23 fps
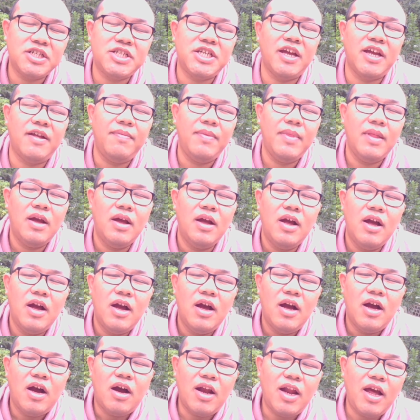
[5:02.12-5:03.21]
前。
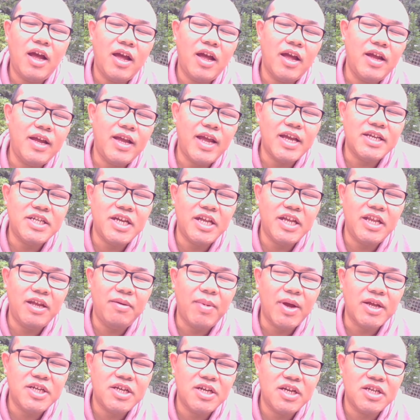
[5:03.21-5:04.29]
好了，很感谢你
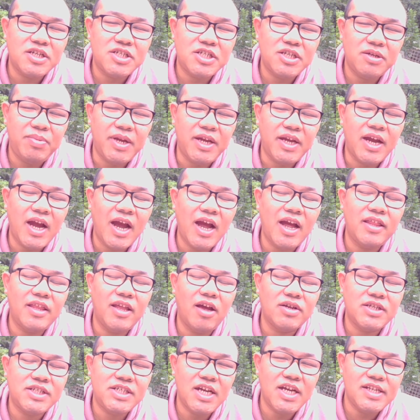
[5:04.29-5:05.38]
把这个视频看
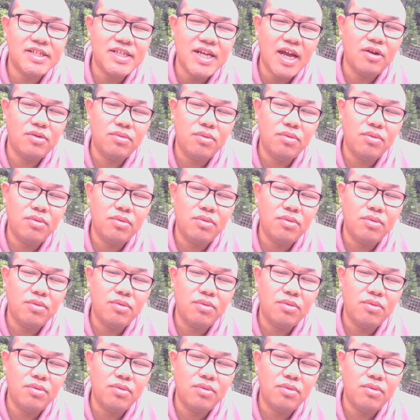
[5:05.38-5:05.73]
到现在。